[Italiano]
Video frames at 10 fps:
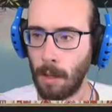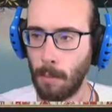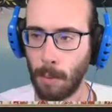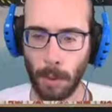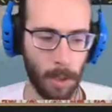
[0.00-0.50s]

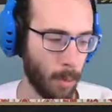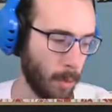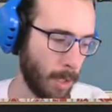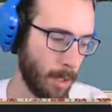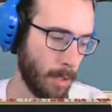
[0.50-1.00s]
Poi
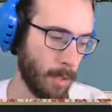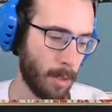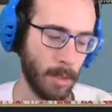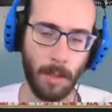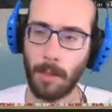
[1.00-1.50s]
questi, sì
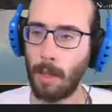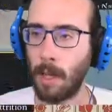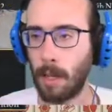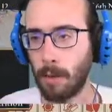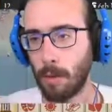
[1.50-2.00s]
sì sì,
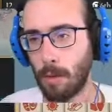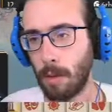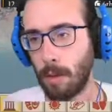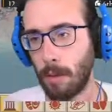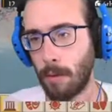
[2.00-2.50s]
era
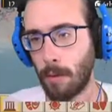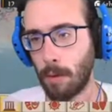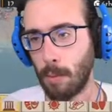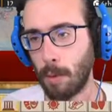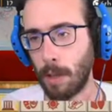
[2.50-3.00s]
assolutamente che sono
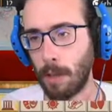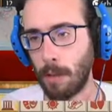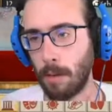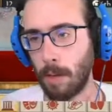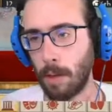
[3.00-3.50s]
spawnati
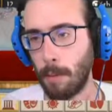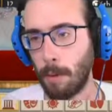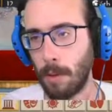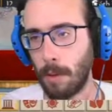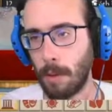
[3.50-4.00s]
insieme,
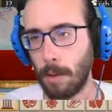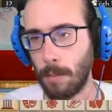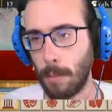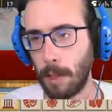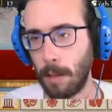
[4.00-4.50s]
quindi
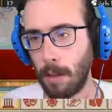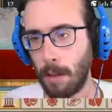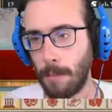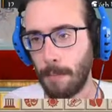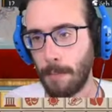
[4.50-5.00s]
aspetta
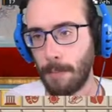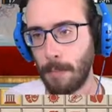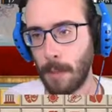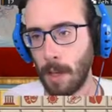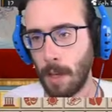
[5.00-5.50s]
eh.
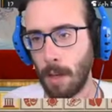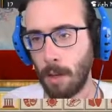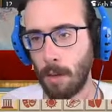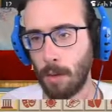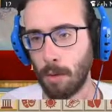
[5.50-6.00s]

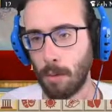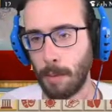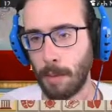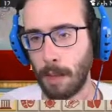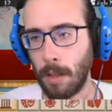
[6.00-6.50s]
Non so cosa mi
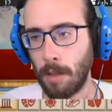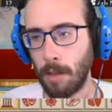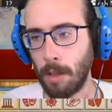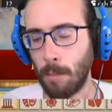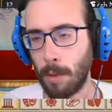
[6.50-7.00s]
stai
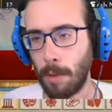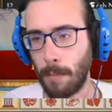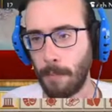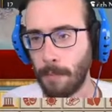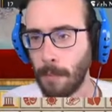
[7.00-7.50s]
dicendo, però
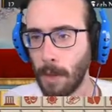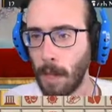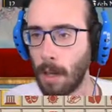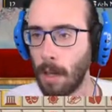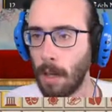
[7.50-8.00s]

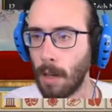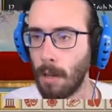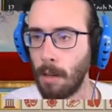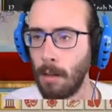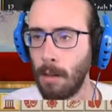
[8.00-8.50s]

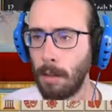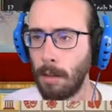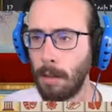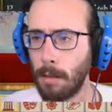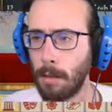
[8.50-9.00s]

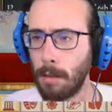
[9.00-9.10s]
Uh,